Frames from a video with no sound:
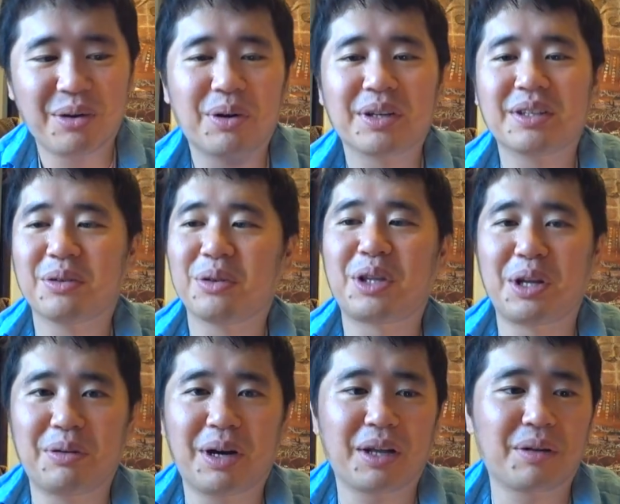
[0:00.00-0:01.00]
乗って
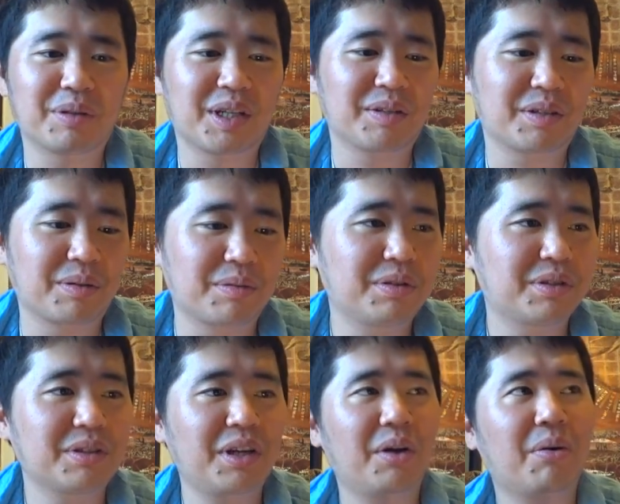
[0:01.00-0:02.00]
るわけでございますけど、普
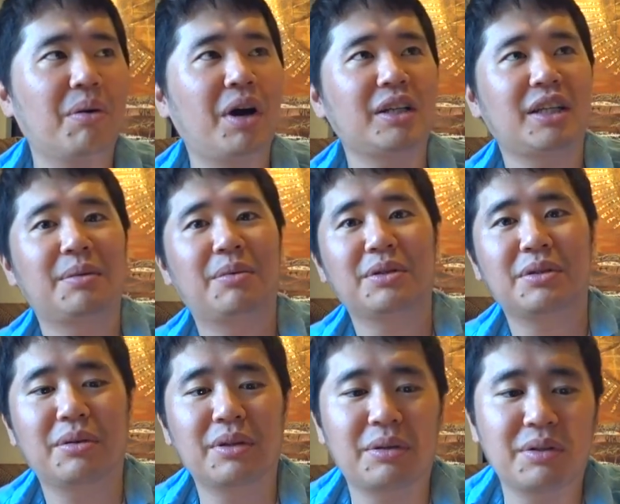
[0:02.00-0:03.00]
通に旅行会社で申し
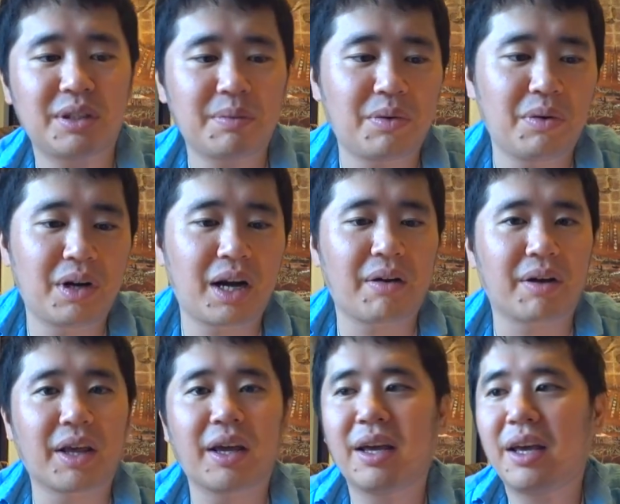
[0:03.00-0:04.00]
込んだとしても、今回は
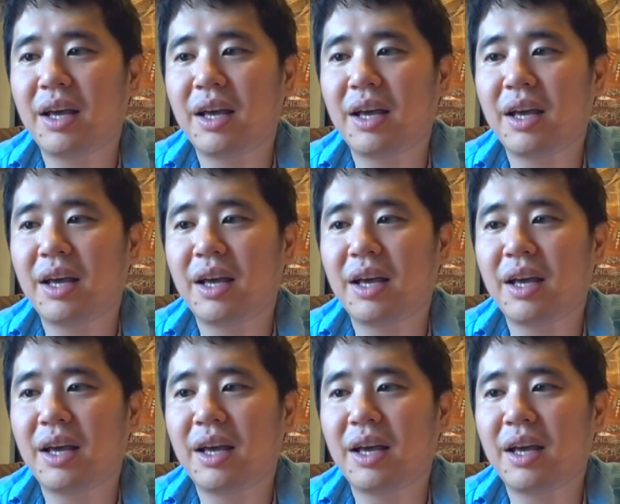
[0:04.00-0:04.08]
ね、